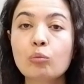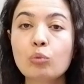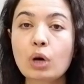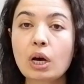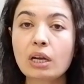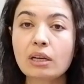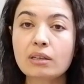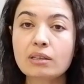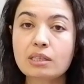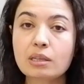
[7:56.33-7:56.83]

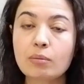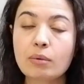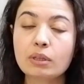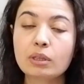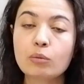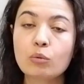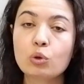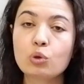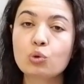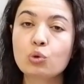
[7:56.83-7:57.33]
Bu aynı aynı
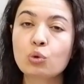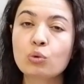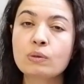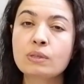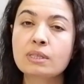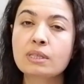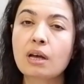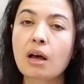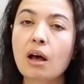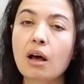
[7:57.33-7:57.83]
zamanda böyle çok
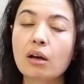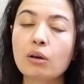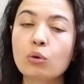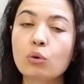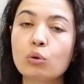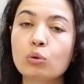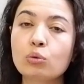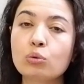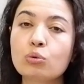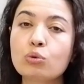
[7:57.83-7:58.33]
sağ
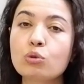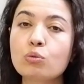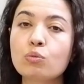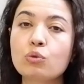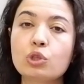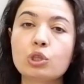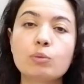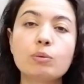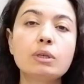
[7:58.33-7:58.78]
kolunuzmuş